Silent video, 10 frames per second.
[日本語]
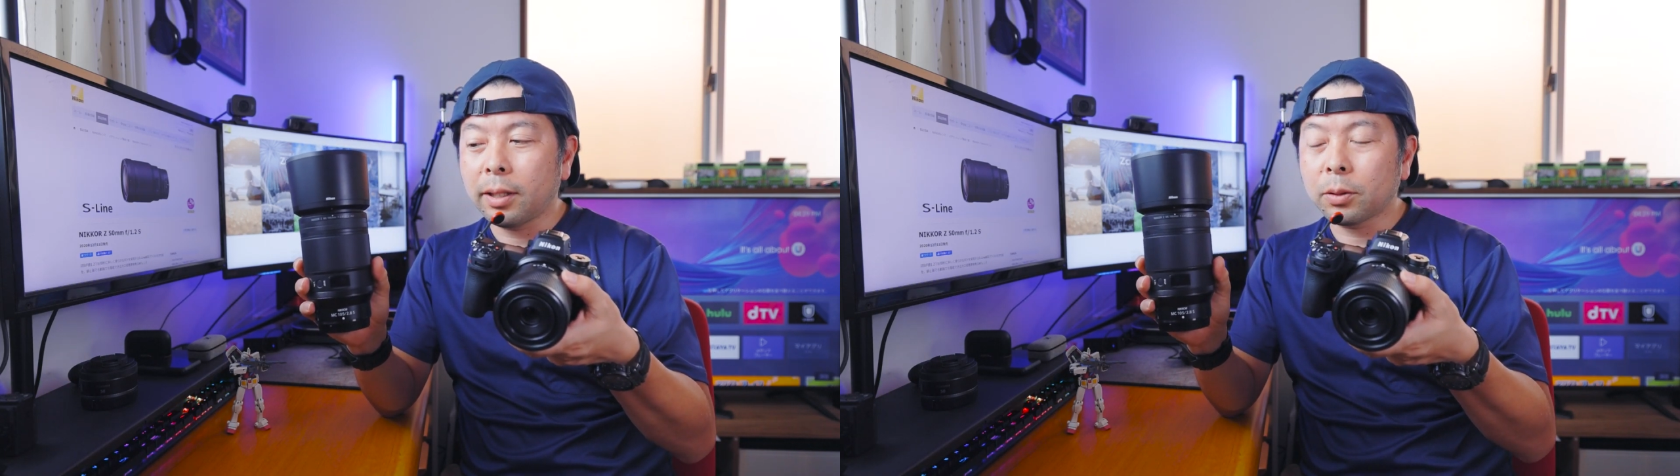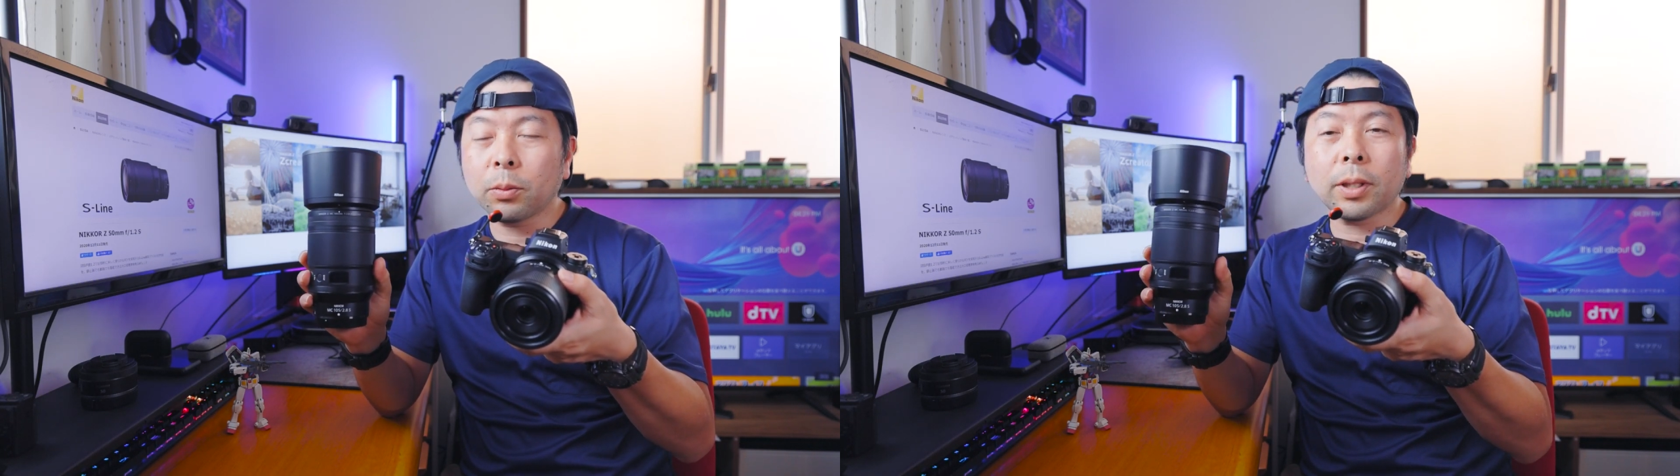
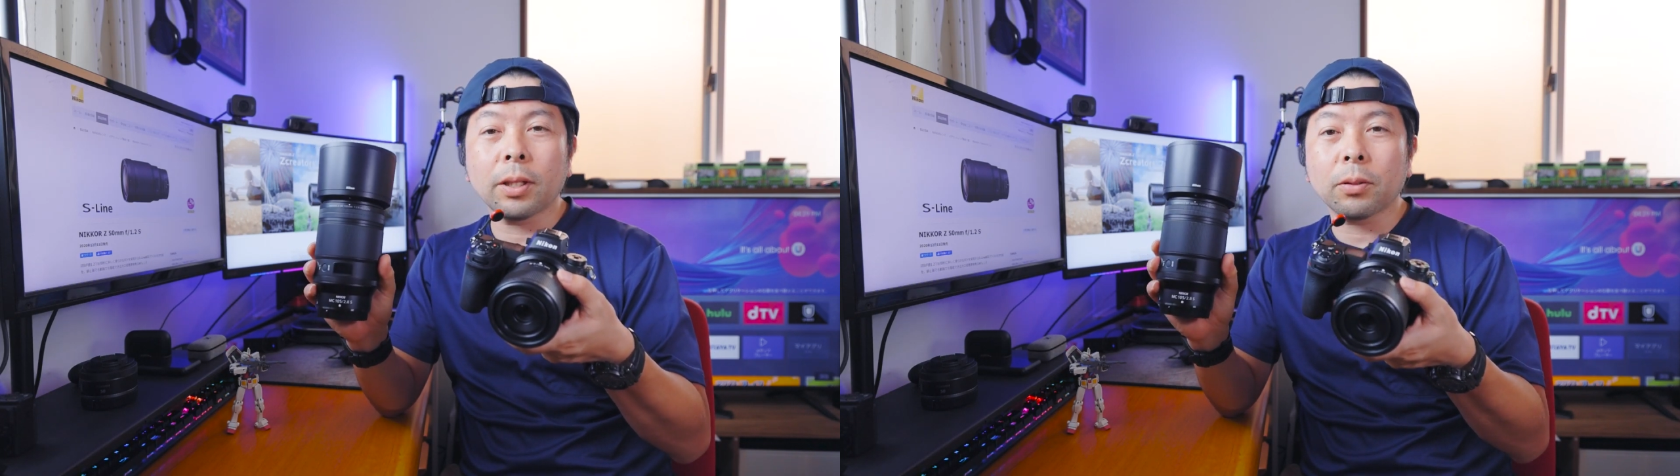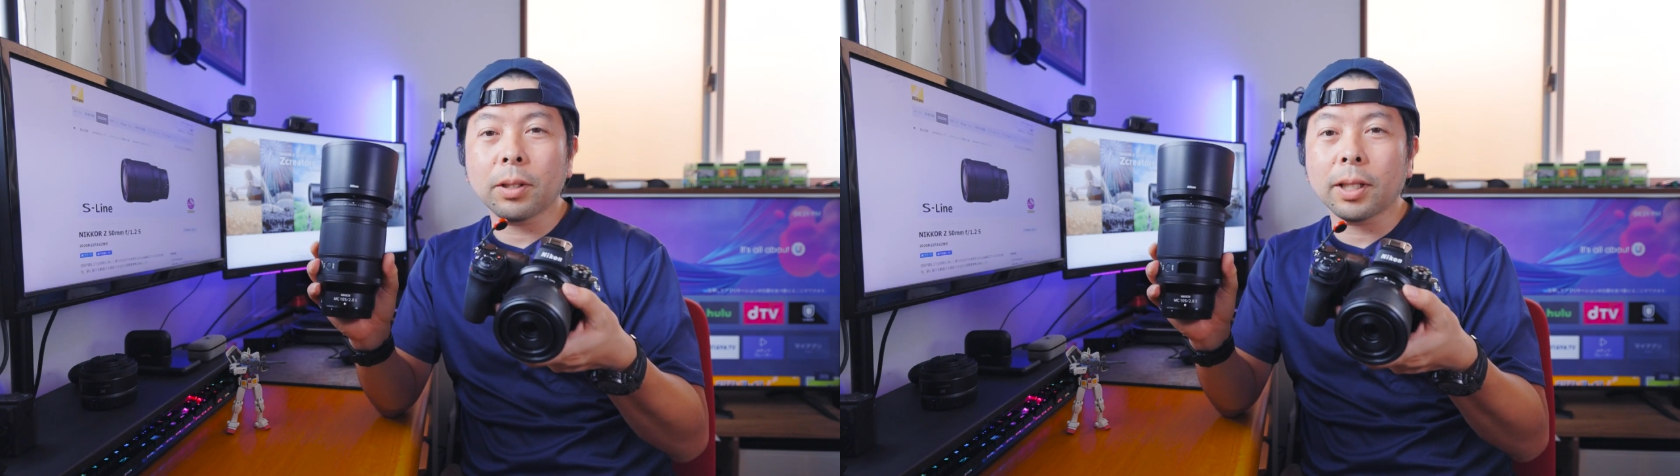焦
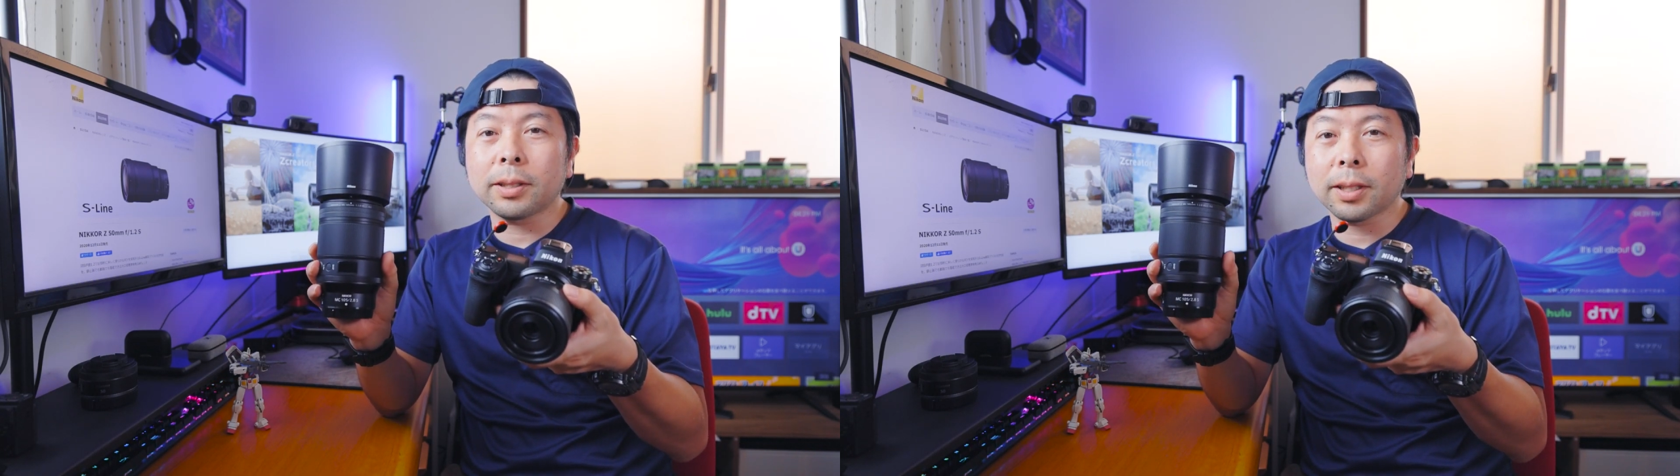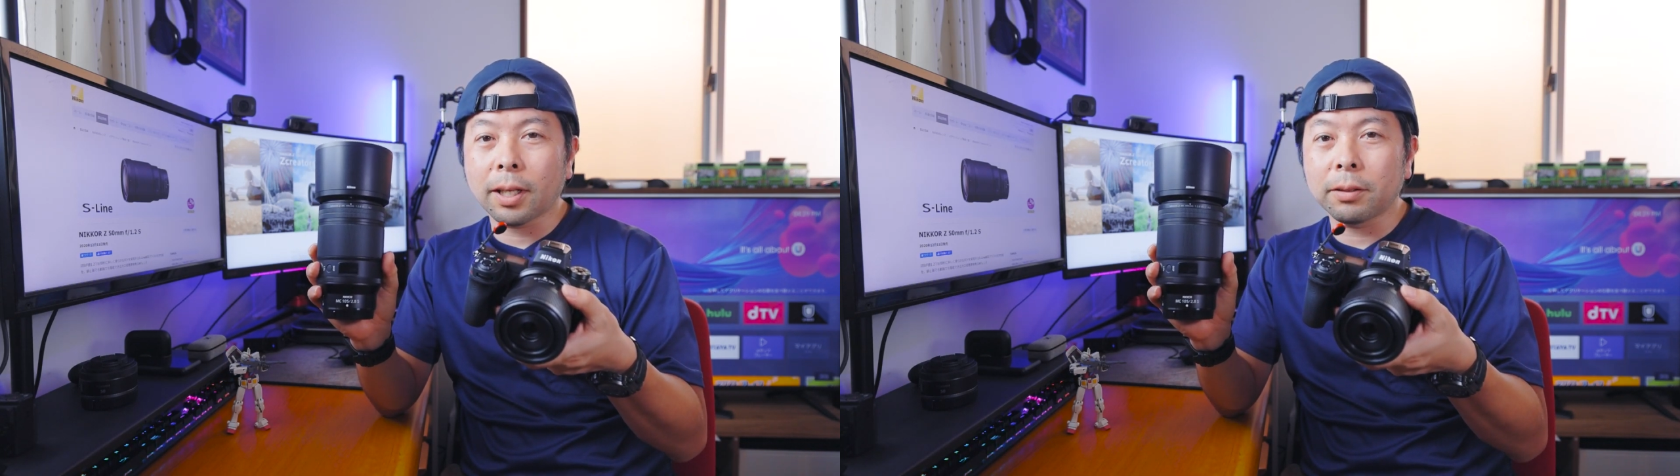点距離が
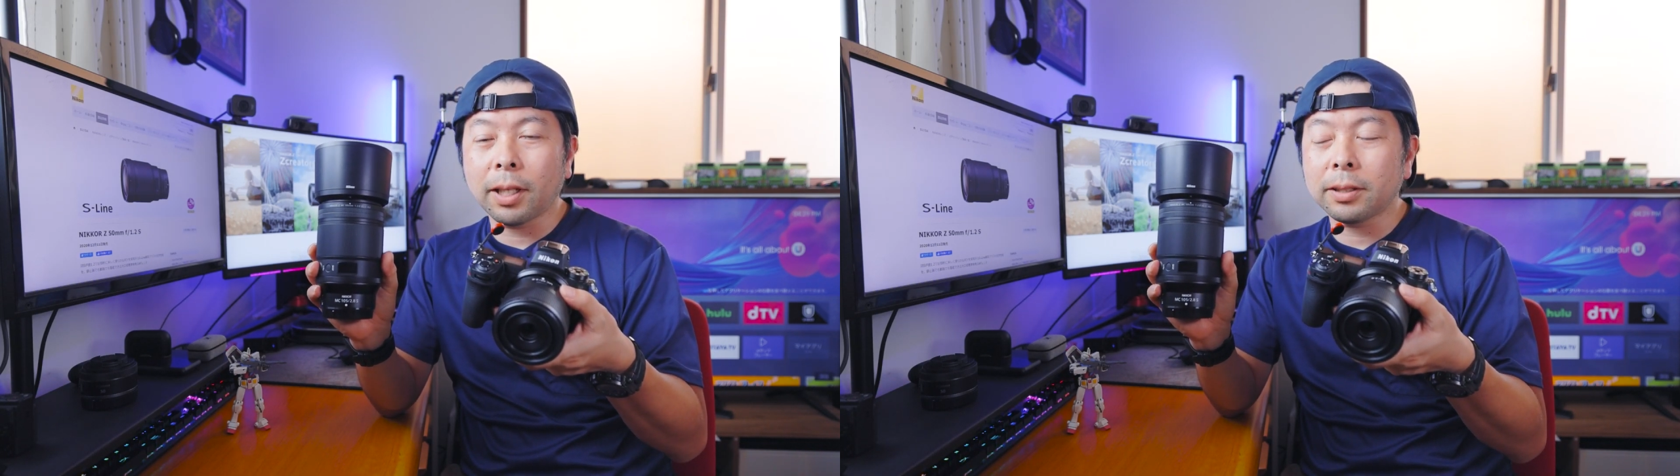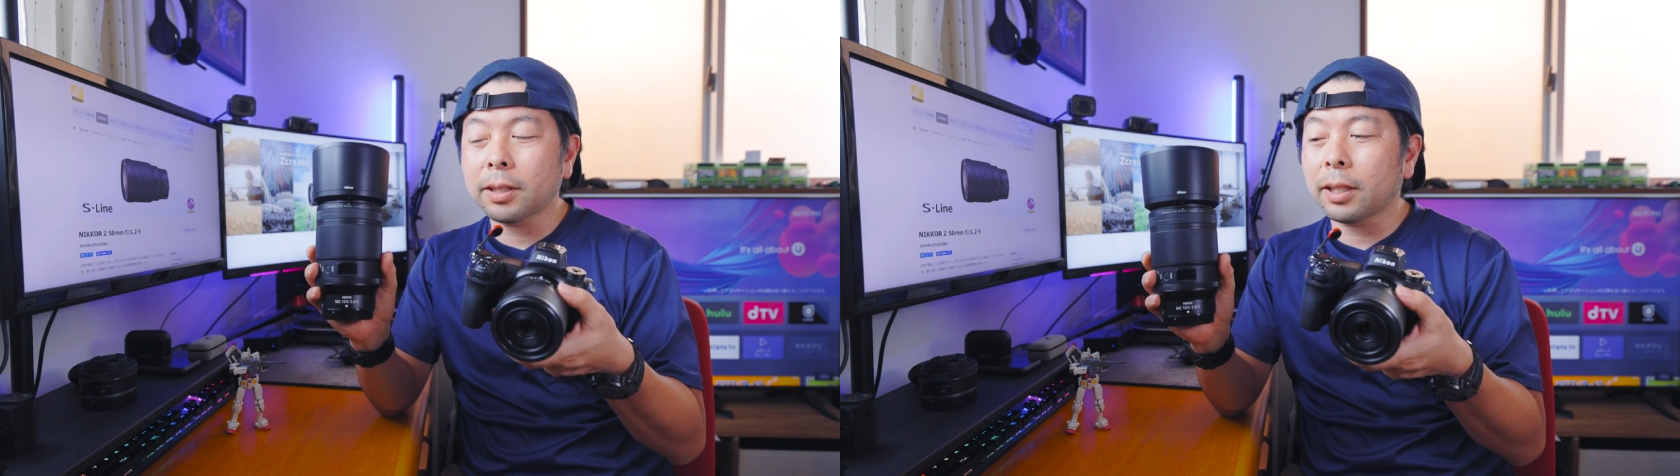違う
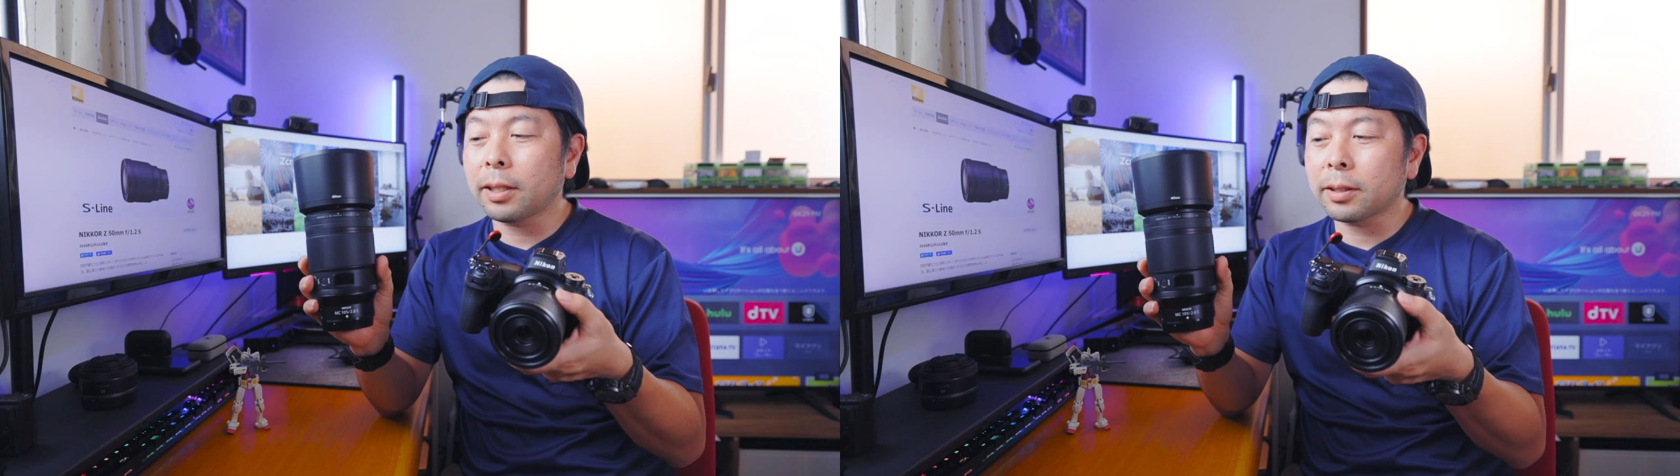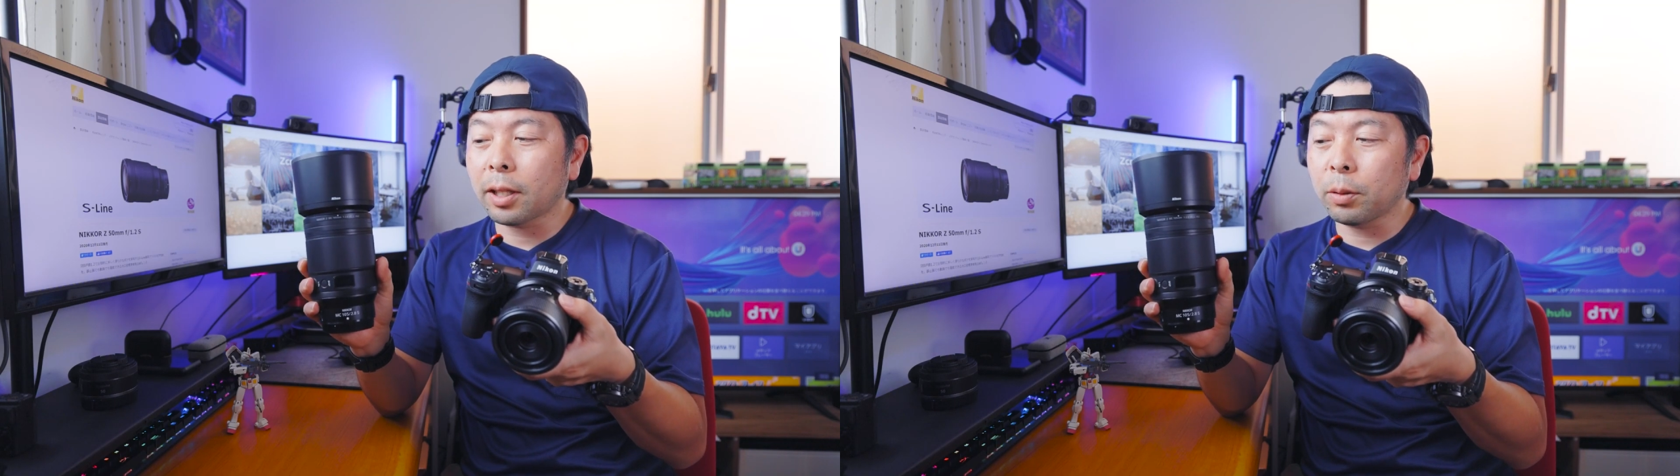レンズなん
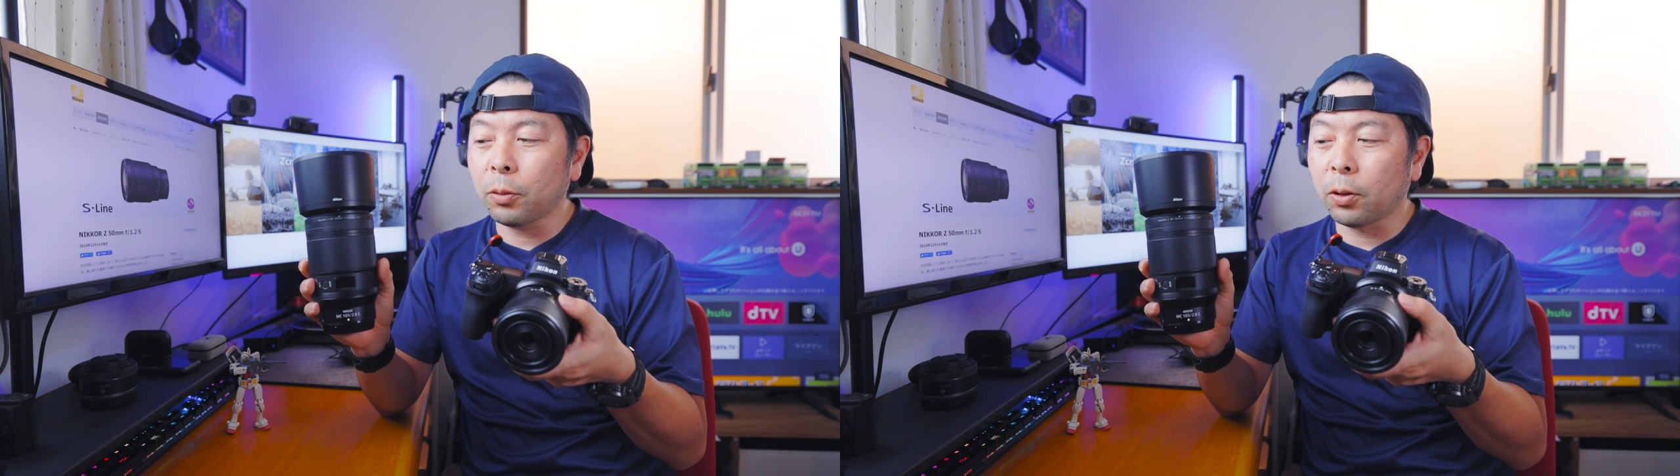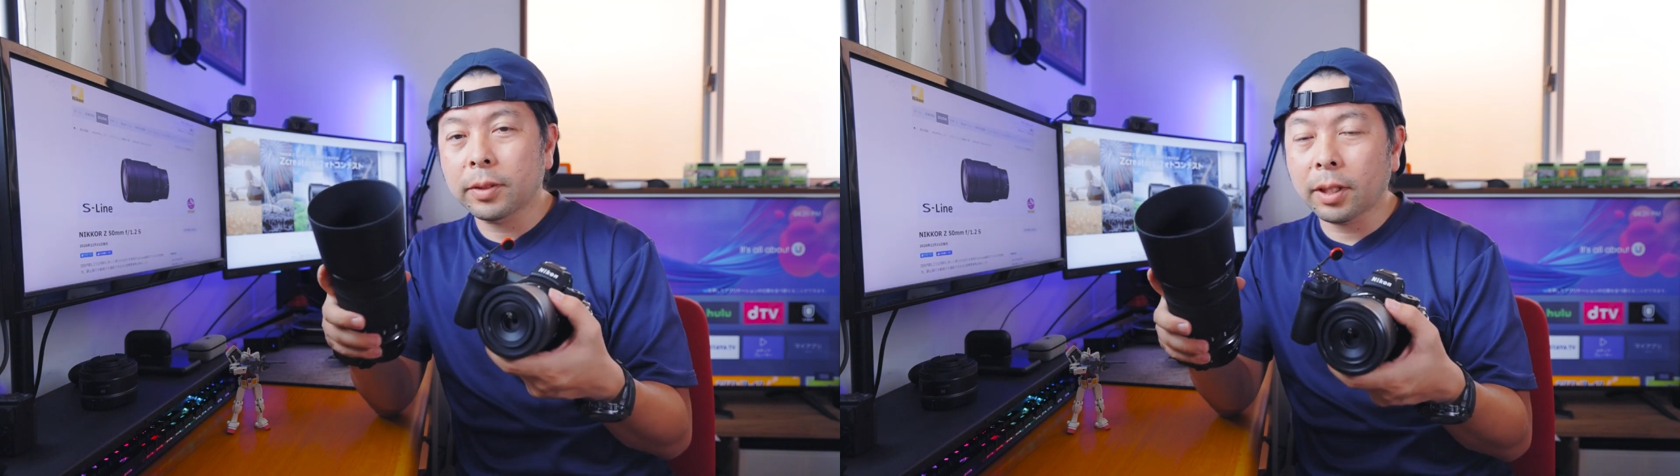ですけれど
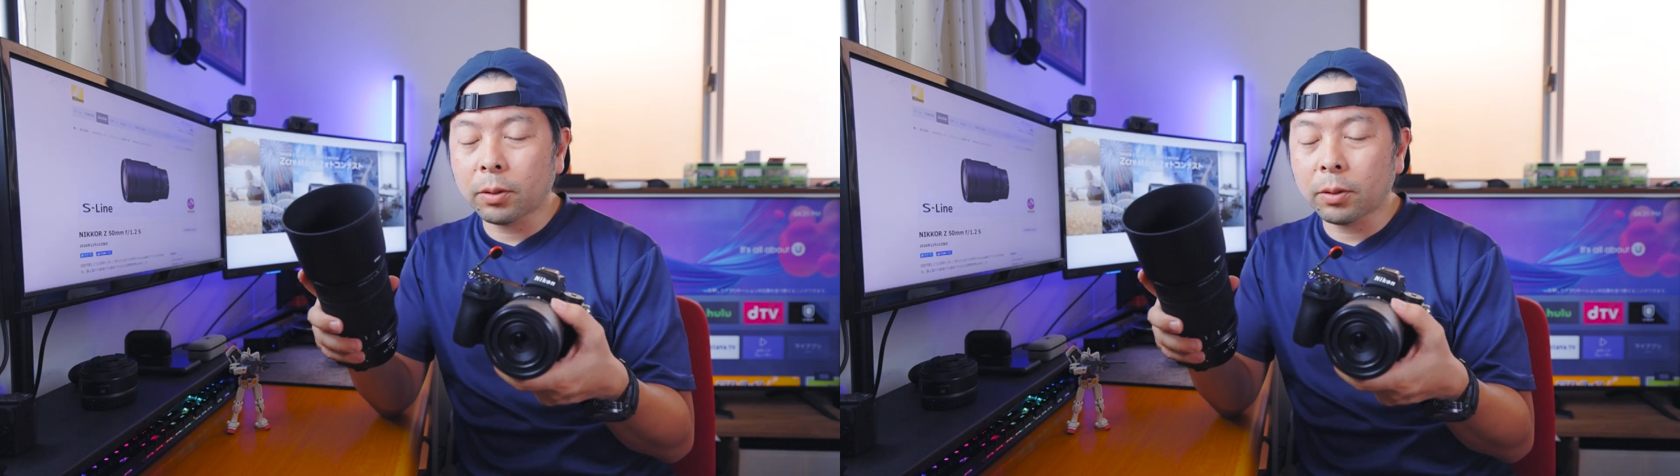も